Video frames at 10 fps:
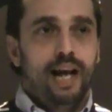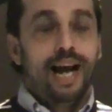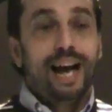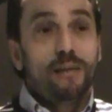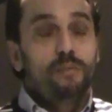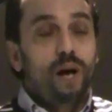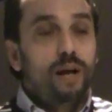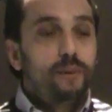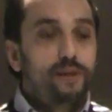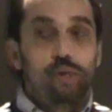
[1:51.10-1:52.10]
Almo,
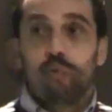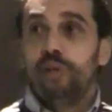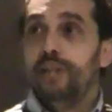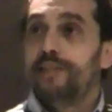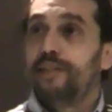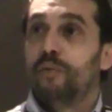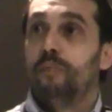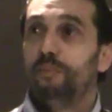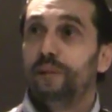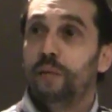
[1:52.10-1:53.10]
Almo è sudista
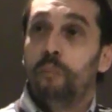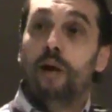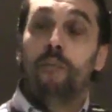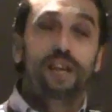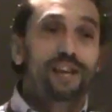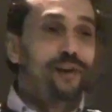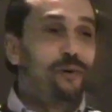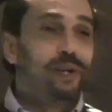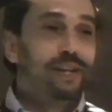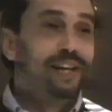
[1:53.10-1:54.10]
come me, è un mio amico,
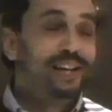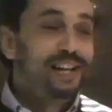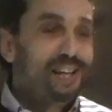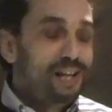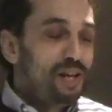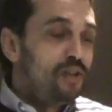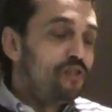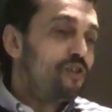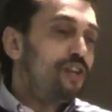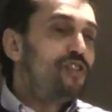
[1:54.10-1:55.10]
quindi
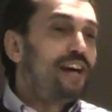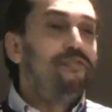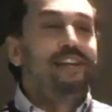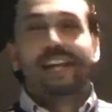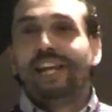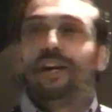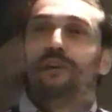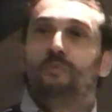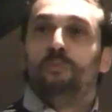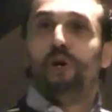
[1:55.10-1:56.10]
cioè già
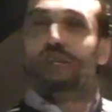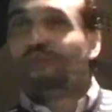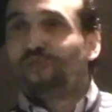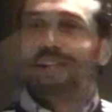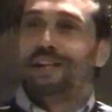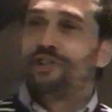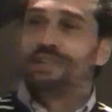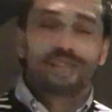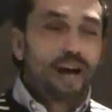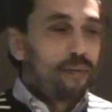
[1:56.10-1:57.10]
Federico un po' di sfida ci
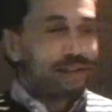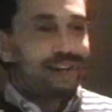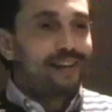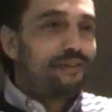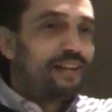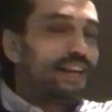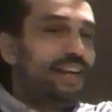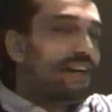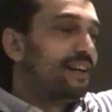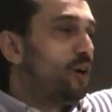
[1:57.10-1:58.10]
sta perché
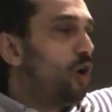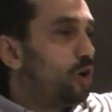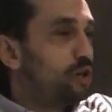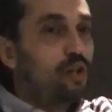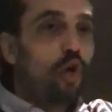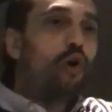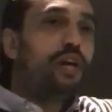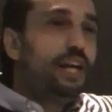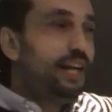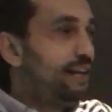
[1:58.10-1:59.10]
Federico Nord,
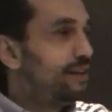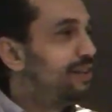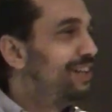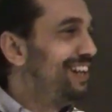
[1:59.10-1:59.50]
Torino,